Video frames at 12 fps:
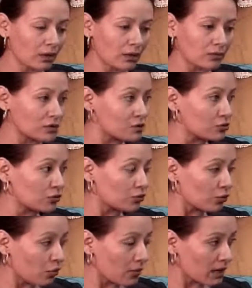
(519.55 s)
que los niños
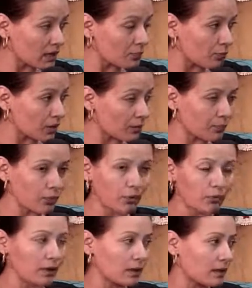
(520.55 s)
no manipulen
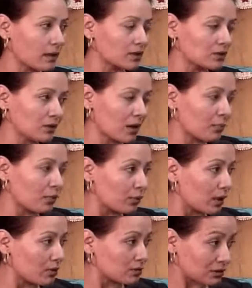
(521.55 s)
pólvora, de hecho la
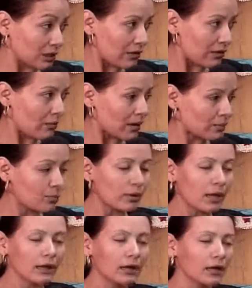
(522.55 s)
pólvora no se debe
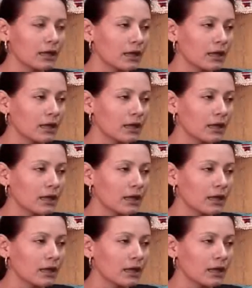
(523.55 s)
manipular,